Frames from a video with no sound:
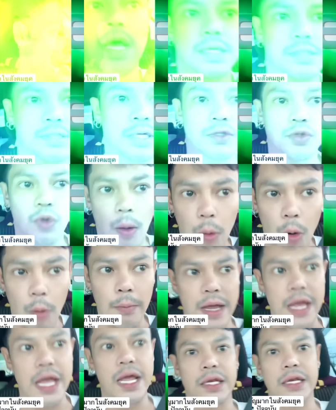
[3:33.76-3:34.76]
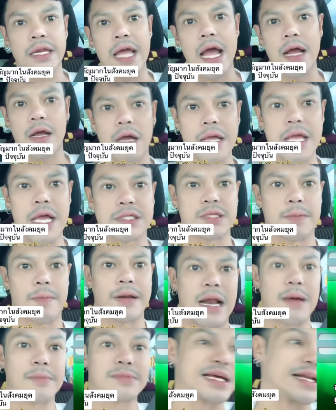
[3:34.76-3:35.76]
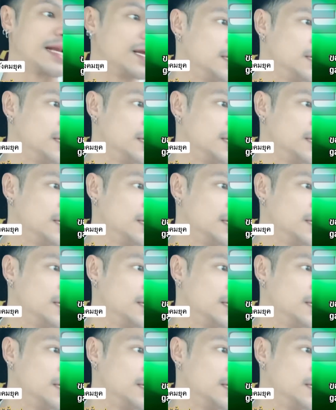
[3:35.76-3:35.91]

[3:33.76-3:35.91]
ซึ่งตัวผมเองเนี่ยก็อยากจะมานำเสน